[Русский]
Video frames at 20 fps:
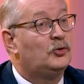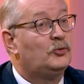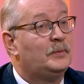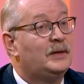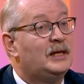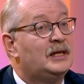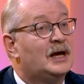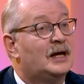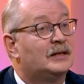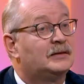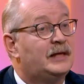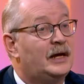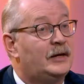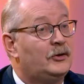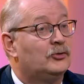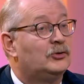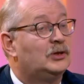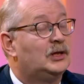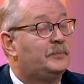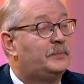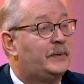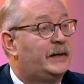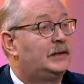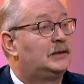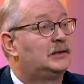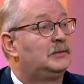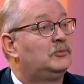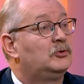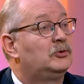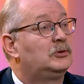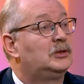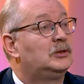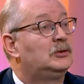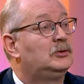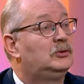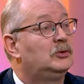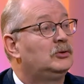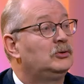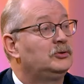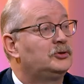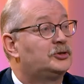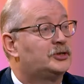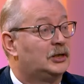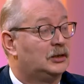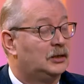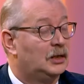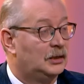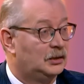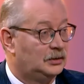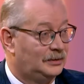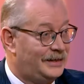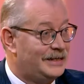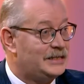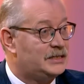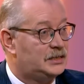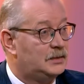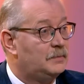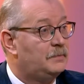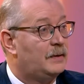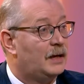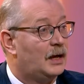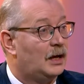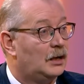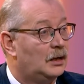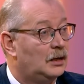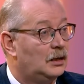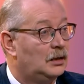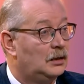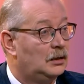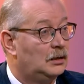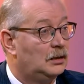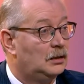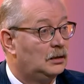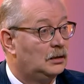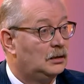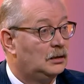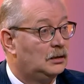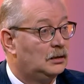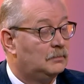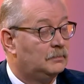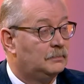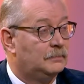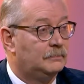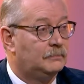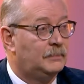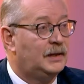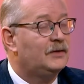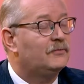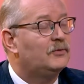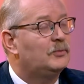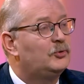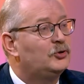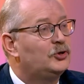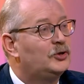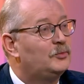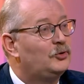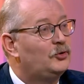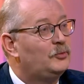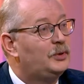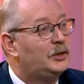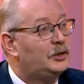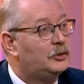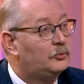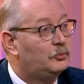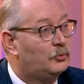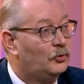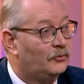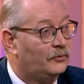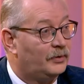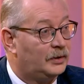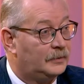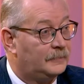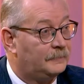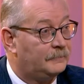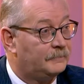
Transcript: у меня одаренный, поэтому ты должен» для себя, мы его будем любить любого.